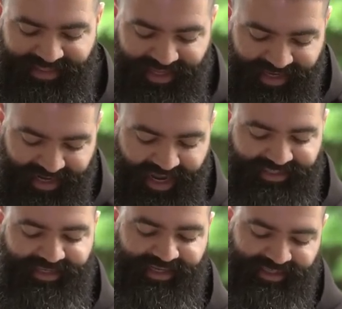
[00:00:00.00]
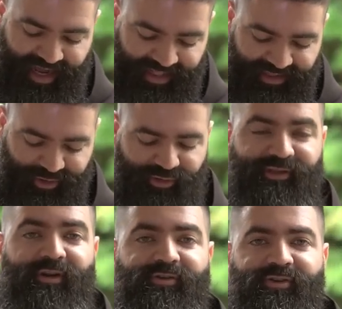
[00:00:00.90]
Den gracias al Dios
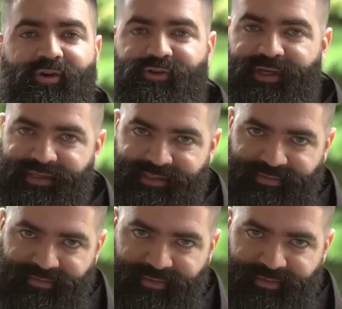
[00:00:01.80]
de los dioses.